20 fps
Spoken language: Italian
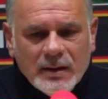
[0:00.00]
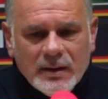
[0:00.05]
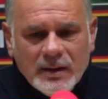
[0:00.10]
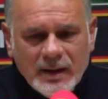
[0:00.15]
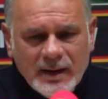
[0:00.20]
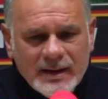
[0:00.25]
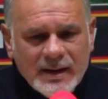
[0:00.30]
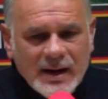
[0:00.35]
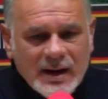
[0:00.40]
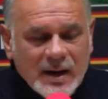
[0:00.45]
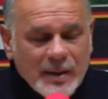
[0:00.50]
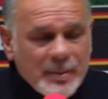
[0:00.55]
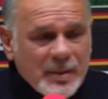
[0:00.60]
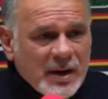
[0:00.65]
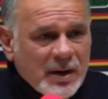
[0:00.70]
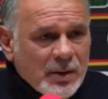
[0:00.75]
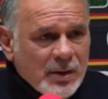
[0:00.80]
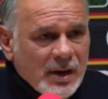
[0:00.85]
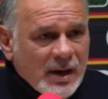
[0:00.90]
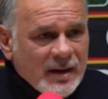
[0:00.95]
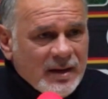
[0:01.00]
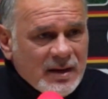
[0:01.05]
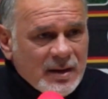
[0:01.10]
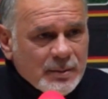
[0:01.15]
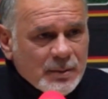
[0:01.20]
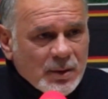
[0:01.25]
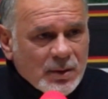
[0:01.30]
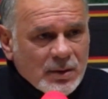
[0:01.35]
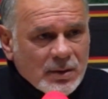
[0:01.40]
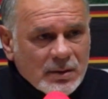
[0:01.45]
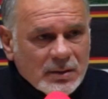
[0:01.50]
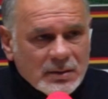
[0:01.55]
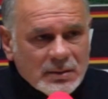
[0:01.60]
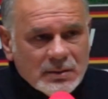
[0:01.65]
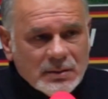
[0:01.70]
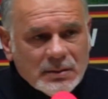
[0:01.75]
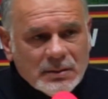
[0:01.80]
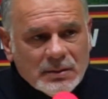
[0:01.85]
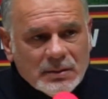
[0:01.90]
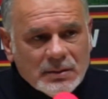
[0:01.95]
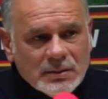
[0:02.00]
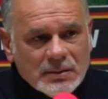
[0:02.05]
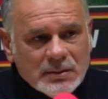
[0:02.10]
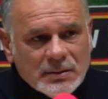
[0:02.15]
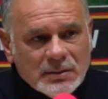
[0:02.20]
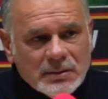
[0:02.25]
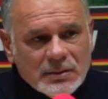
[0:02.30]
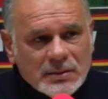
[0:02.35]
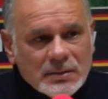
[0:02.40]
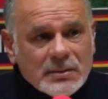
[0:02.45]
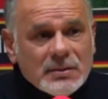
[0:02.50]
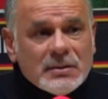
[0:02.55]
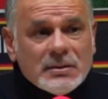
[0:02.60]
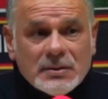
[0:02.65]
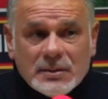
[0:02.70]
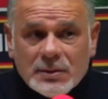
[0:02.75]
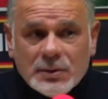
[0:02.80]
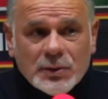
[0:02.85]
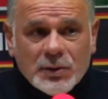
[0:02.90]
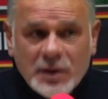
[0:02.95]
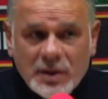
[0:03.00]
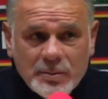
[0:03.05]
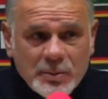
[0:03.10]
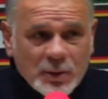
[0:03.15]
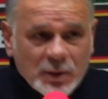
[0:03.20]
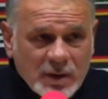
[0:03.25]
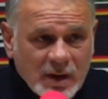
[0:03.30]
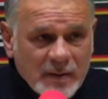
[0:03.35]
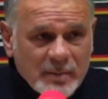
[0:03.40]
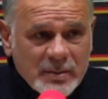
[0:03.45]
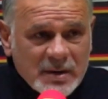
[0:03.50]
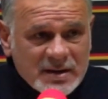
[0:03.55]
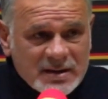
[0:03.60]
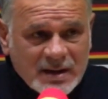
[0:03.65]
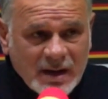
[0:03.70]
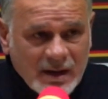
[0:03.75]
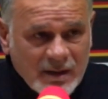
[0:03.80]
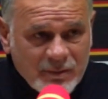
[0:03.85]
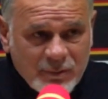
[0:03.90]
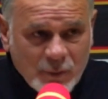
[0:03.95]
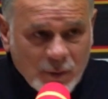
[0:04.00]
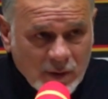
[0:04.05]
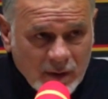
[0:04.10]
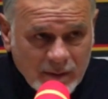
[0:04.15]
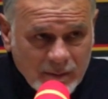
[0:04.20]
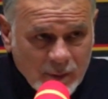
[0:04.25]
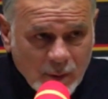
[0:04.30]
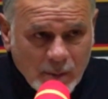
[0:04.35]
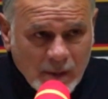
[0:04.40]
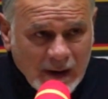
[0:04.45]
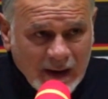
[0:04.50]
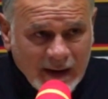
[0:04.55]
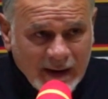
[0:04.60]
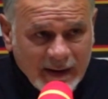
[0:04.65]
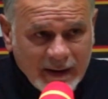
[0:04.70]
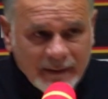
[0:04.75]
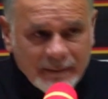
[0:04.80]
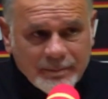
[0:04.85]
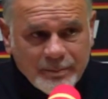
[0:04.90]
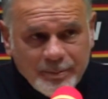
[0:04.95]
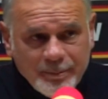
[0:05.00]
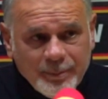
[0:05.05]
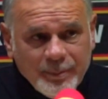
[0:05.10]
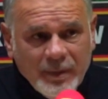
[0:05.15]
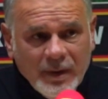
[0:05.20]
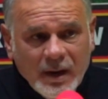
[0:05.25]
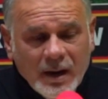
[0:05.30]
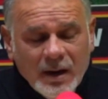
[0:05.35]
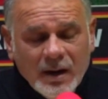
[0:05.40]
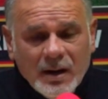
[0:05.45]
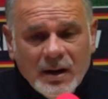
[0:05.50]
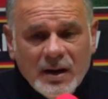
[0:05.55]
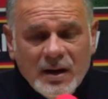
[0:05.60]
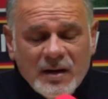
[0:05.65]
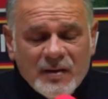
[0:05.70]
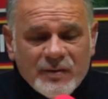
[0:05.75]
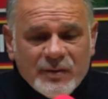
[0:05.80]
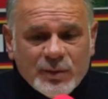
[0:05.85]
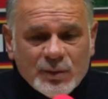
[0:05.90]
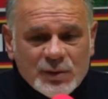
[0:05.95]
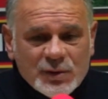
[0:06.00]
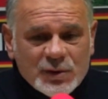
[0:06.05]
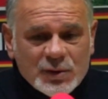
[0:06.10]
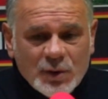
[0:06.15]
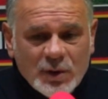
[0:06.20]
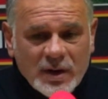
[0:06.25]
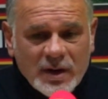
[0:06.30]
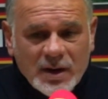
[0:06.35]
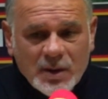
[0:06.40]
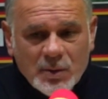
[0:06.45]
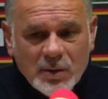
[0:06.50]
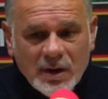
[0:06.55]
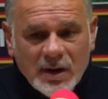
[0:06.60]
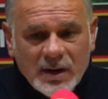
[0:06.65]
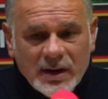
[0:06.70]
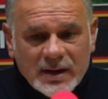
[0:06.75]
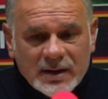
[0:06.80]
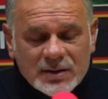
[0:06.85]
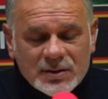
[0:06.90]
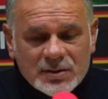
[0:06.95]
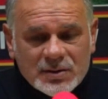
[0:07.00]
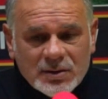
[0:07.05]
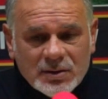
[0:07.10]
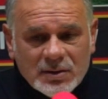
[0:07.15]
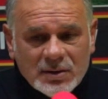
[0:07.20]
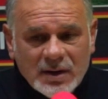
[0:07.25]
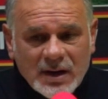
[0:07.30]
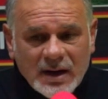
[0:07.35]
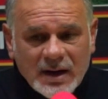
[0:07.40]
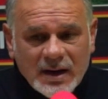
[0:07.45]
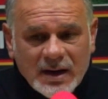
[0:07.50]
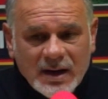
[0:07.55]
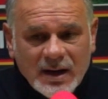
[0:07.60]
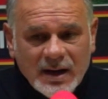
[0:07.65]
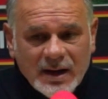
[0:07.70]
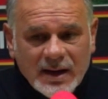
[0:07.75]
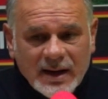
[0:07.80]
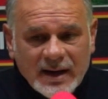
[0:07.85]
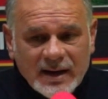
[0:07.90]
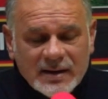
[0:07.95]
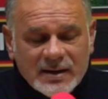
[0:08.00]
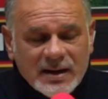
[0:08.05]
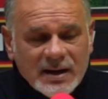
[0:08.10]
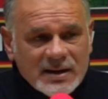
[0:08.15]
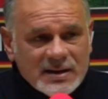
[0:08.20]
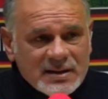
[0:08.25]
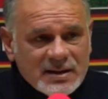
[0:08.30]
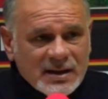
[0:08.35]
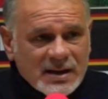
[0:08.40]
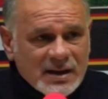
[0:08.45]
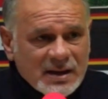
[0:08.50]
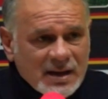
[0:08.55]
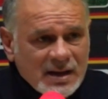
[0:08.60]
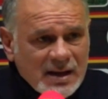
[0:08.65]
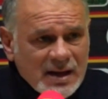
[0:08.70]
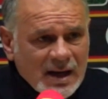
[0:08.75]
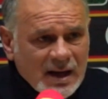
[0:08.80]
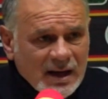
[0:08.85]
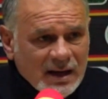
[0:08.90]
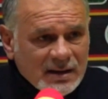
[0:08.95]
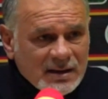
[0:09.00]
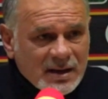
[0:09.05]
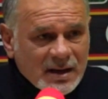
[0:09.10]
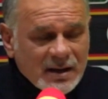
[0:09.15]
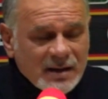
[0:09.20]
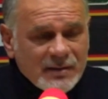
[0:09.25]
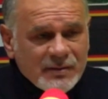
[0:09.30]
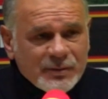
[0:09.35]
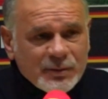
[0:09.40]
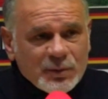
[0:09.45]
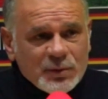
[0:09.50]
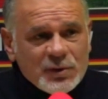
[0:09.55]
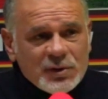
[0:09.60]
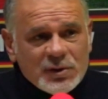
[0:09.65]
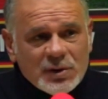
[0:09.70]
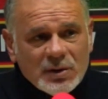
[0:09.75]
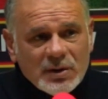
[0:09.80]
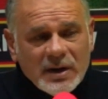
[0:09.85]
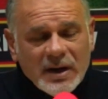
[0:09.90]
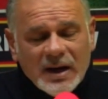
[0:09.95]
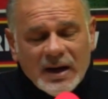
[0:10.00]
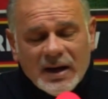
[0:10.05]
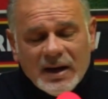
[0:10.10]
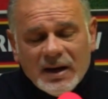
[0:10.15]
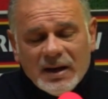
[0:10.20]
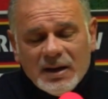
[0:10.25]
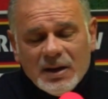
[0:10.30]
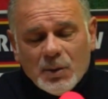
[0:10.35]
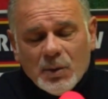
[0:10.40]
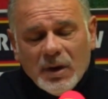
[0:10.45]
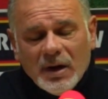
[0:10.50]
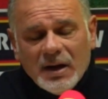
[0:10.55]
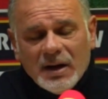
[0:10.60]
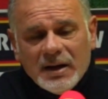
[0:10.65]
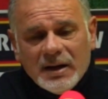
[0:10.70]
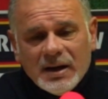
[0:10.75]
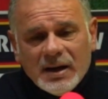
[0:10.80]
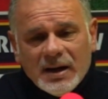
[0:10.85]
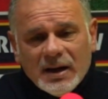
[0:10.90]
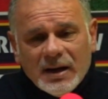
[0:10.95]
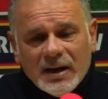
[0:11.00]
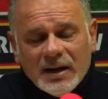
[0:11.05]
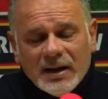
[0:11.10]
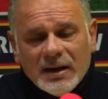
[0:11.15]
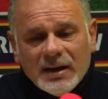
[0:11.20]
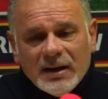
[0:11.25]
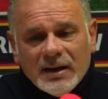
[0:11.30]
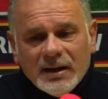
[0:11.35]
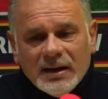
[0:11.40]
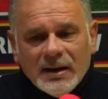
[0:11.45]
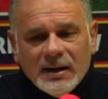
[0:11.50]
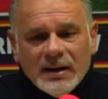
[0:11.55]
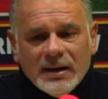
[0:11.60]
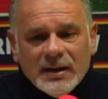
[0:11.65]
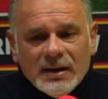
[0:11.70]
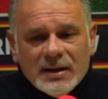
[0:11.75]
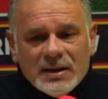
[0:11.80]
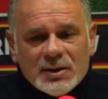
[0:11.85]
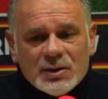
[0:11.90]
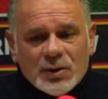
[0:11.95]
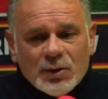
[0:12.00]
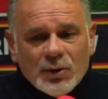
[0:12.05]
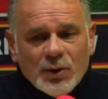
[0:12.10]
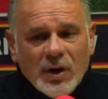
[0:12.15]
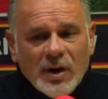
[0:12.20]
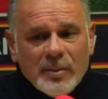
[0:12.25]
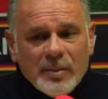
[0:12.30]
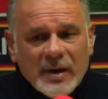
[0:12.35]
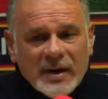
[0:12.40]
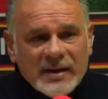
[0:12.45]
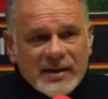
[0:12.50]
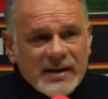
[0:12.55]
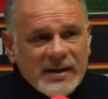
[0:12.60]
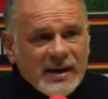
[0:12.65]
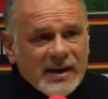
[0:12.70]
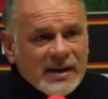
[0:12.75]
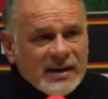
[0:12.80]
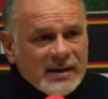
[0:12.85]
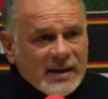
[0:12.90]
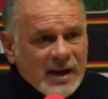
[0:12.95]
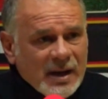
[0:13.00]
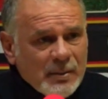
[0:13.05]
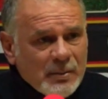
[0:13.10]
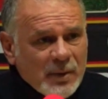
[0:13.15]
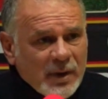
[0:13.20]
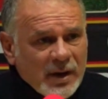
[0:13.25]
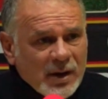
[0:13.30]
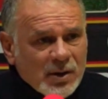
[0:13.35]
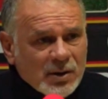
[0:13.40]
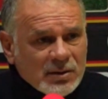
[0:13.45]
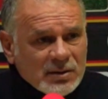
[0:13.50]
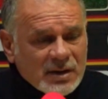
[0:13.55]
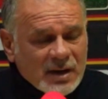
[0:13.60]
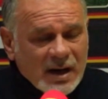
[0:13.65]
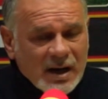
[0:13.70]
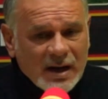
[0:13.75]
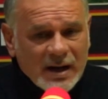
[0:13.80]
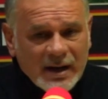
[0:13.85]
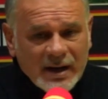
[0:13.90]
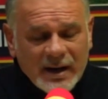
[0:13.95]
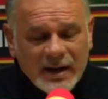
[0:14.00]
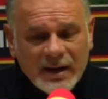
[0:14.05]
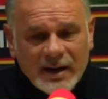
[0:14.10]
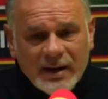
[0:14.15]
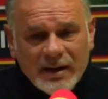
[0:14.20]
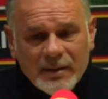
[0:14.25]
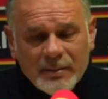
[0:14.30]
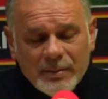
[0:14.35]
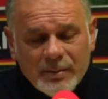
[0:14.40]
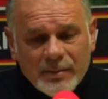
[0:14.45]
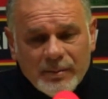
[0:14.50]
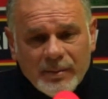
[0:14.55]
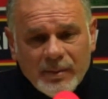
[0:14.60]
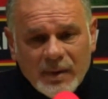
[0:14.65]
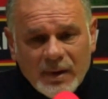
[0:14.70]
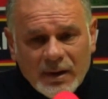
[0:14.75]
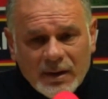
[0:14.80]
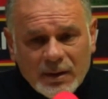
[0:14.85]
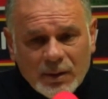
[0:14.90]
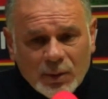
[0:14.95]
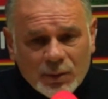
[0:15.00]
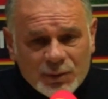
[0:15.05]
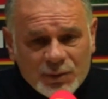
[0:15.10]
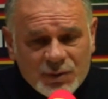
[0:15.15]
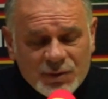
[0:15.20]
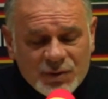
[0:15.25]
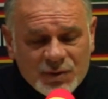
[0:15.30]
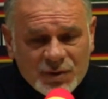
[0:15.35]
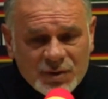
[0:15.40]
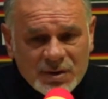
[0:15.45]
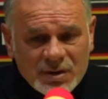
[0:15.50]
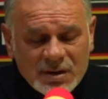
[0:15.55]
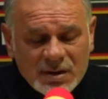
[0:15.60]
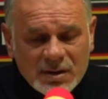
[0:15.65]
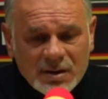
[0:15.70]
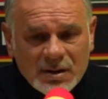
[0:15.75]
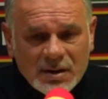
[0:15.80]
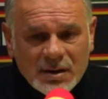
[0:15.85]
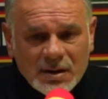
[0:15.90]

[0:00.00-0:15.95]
è da capire un attimo su chi potrebbe stare fuori domani in funzione di quelle che sono anche le caratteristiche degli altri, in funzione anche di quelle che sono le partite che andremo a incontrare oggi